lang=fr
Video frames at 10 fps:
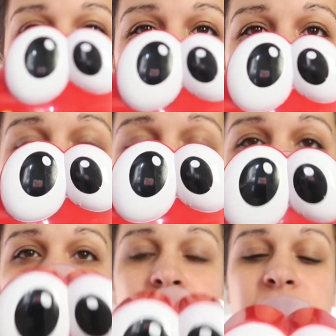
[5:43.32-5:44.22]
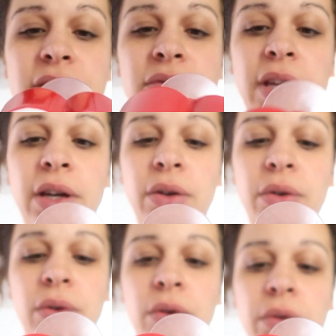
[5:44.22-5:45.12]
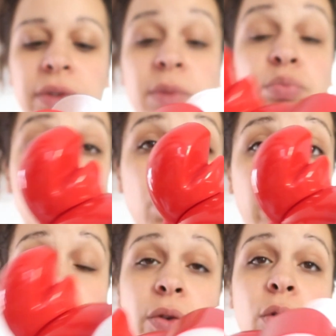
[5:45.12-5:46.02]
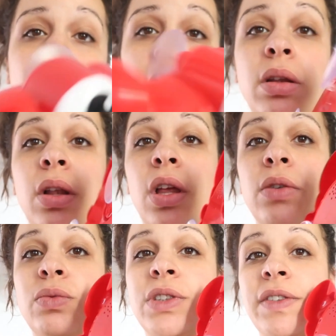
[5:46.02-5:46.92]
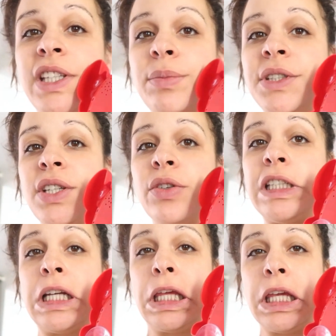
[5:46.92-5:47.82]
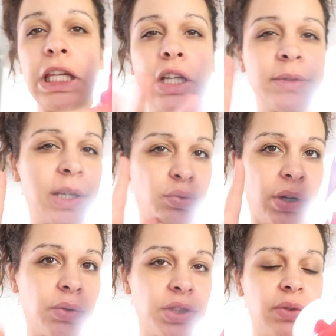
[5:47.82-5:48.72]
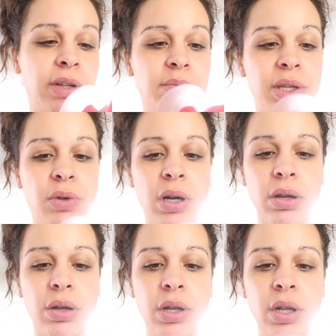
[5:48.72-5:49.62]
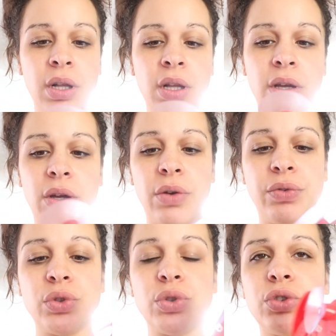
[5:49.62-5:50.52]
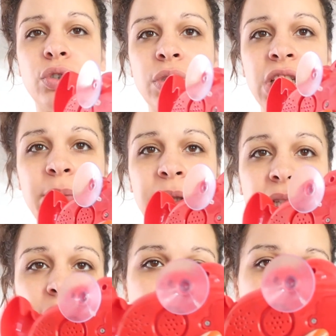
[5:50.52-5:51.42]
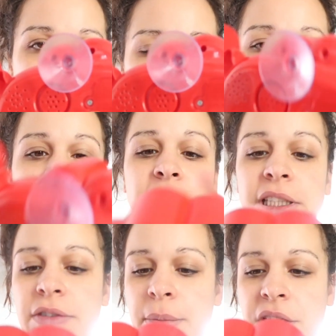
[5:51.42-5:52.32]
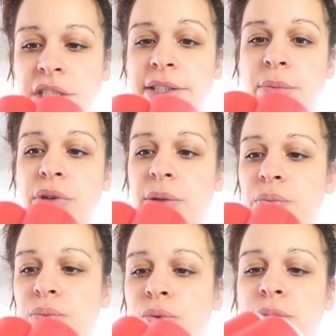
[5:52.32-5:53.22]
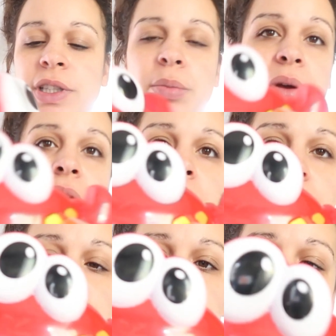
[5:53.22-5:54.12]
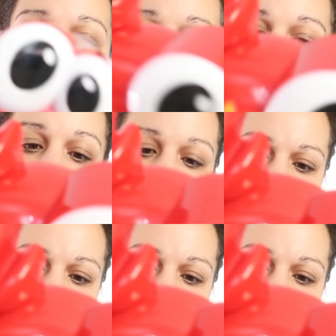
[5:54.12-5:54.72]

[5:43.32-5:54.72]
un petit truc qui est censé faire des bulles en fait dans le bain. Vous avez des petits euh, comme ça pour accrocher dans la baignoire. Euh, faut que je change les piles. J'espère qu'il va marcher. Ça peut être plutôt sympa. Il y a un petit bouton ici.